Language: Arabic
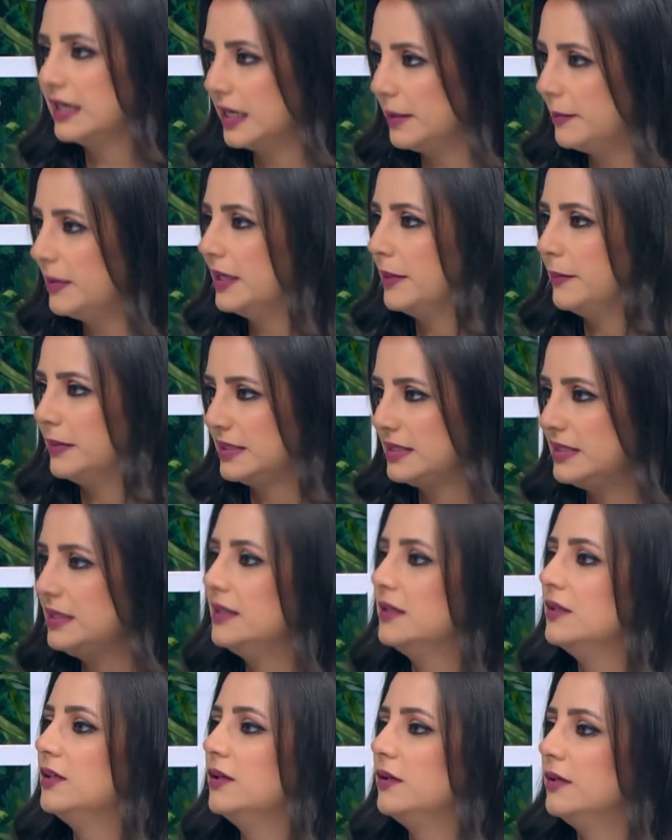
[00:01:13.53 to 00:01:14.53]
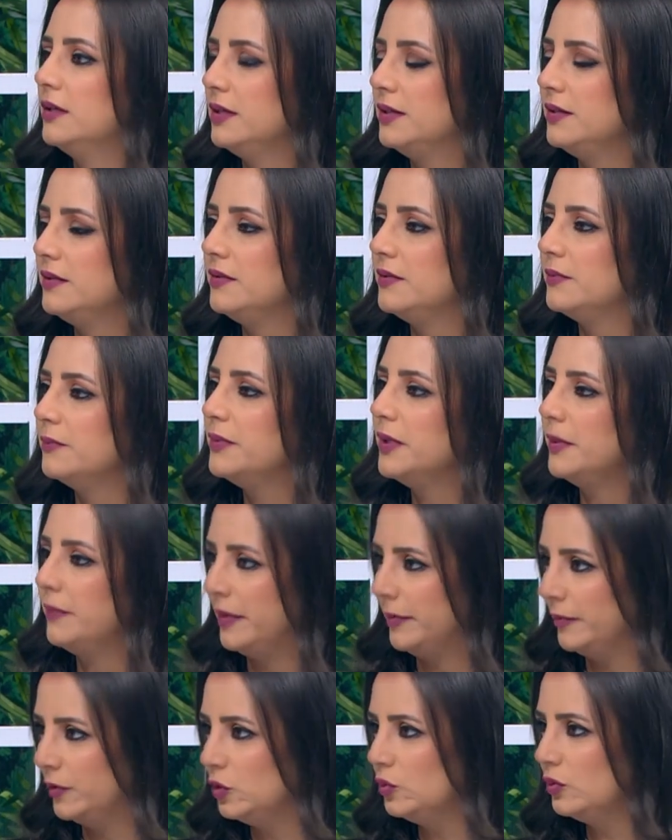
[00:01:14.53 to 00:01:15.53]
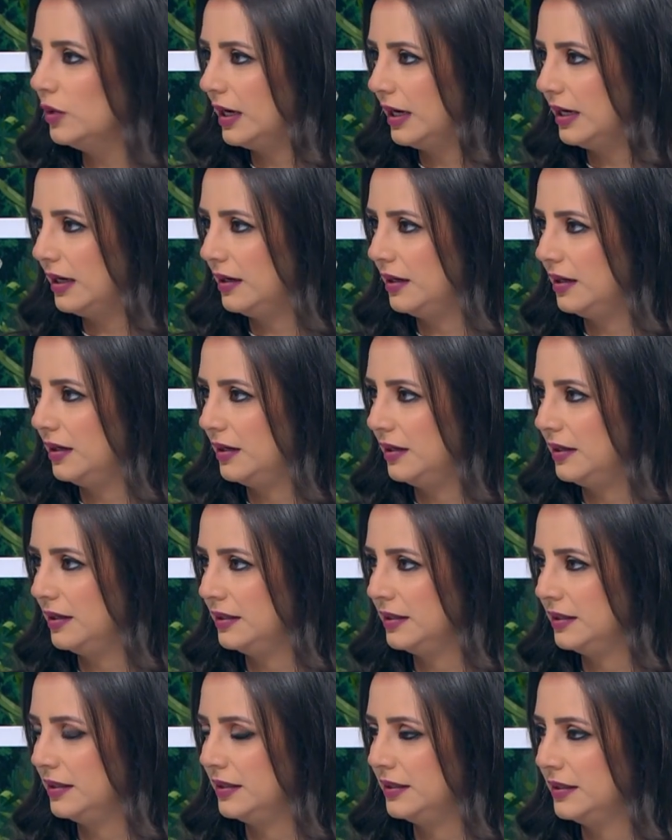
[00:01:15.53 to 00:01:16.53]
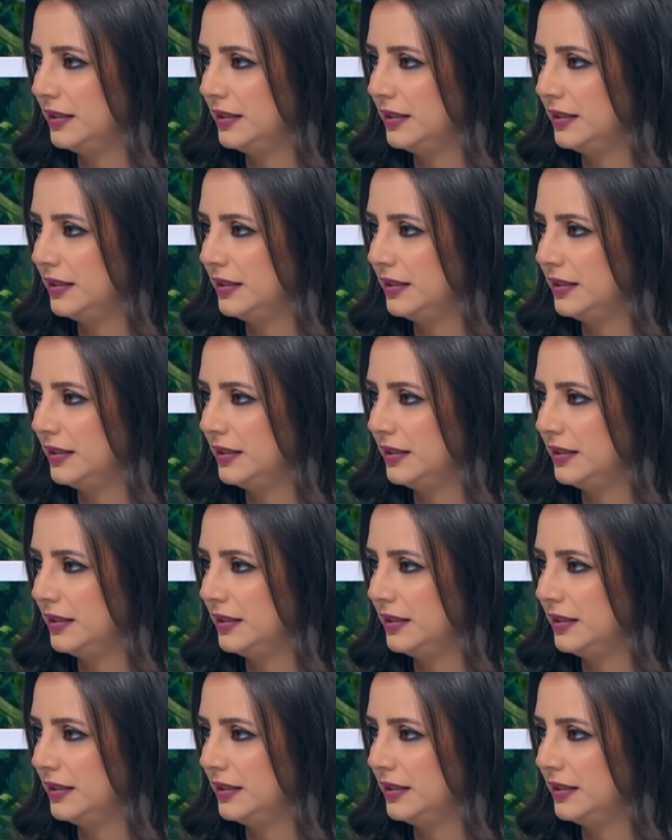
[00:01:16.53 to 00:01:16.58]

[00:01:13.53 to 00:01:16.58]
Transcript: كريمه نباتيه اللي بيعملوها آه،